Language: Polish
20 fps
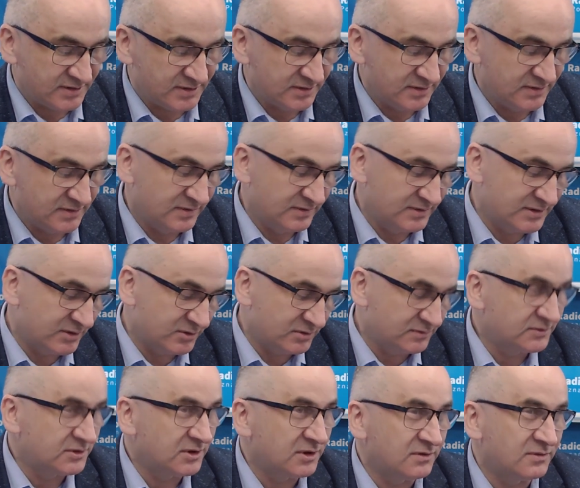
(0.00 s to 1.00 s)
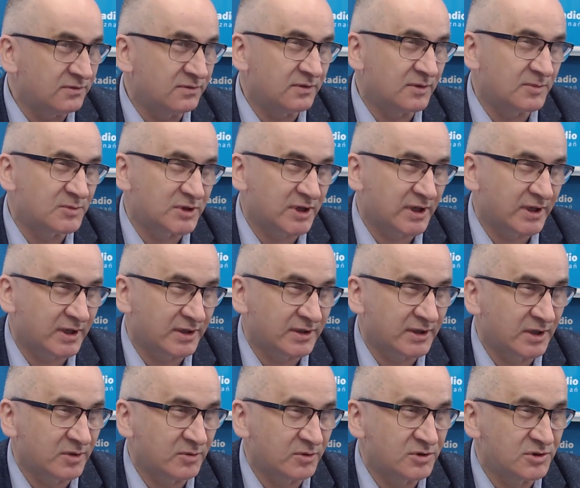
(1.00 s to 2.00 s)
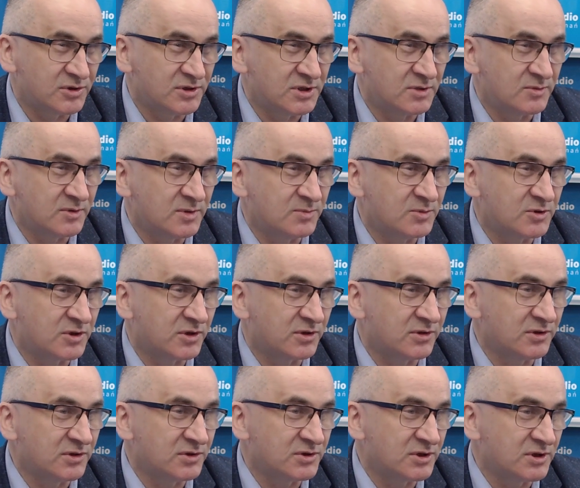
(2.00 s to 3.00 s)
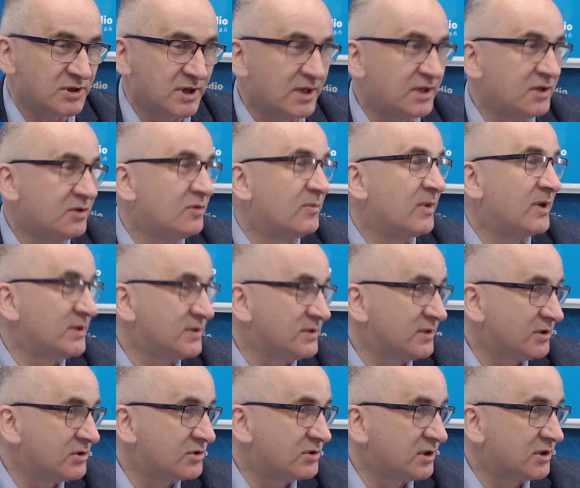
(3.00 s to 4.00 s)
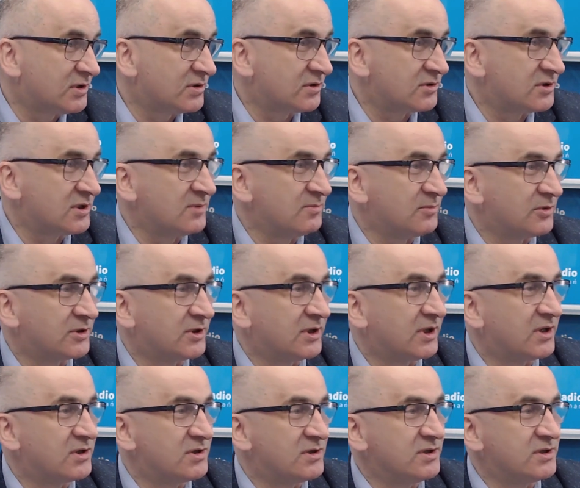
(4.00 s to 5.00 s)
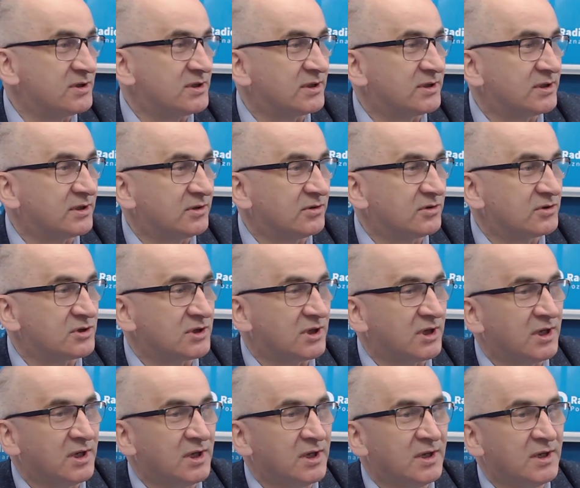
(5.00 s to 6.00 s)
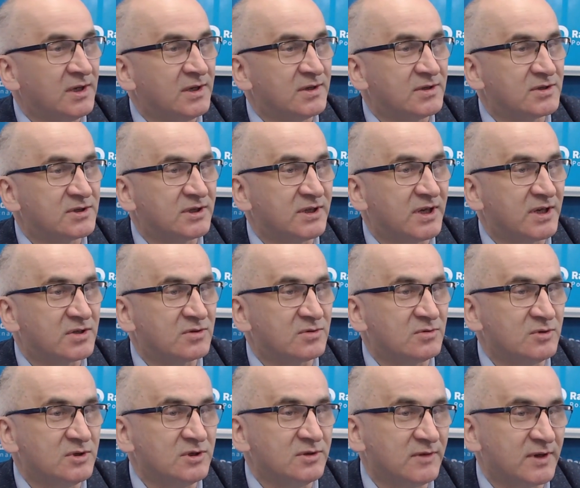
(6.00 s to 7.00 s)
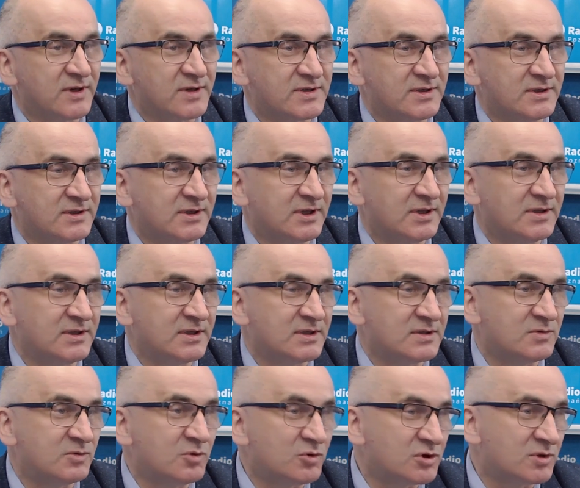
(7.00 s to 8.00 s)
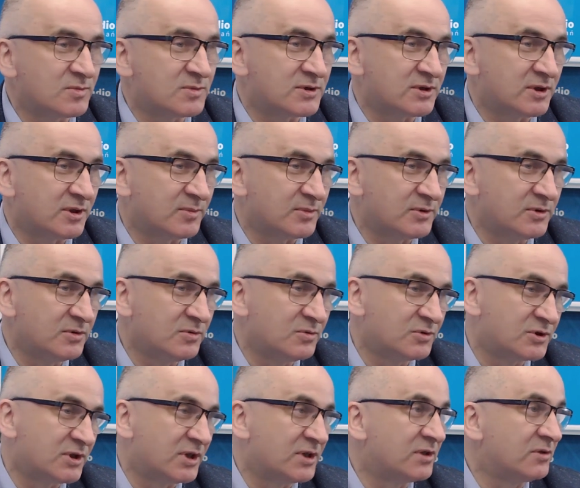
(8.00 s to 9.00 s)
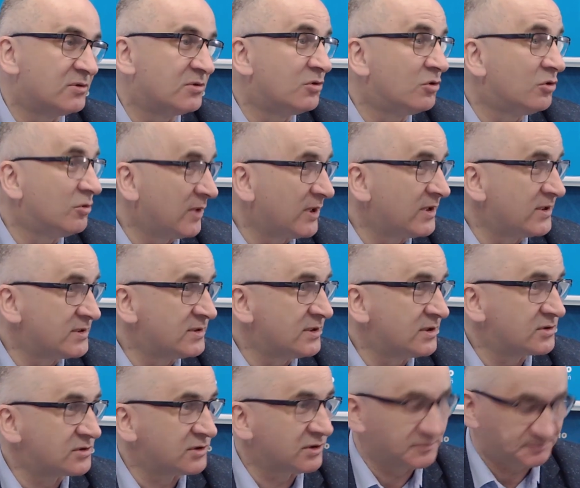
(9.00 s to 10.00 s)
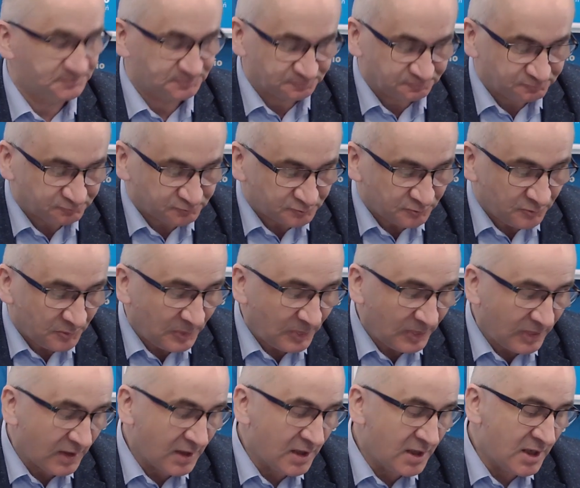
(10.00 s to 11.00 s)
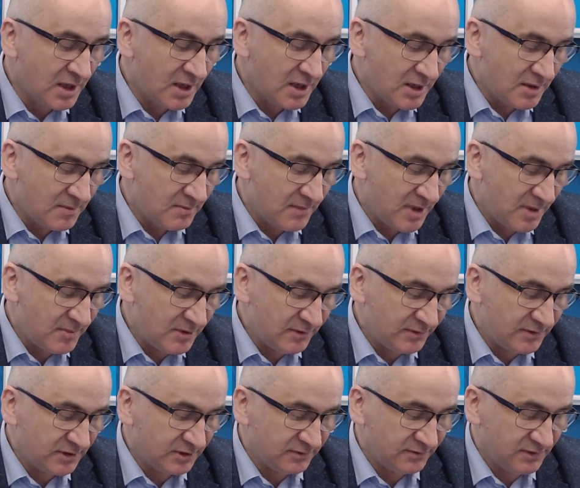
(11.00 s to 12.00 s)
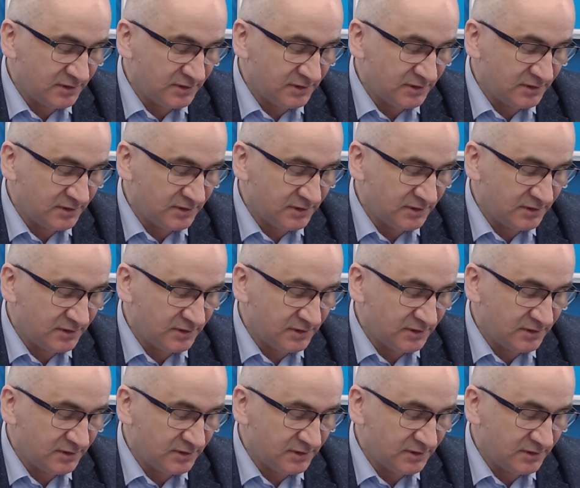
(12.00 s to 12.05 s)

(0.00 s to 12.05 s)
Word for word: zarówno w w obszarach nauk ścisłych i przyrodniczych, jak i humanistycznych, co chciałem podkreślić, dlatego że, że nasz uniwersytet jest w dużym stopniu uczelnią humanistyczną. Mamy w tej chwili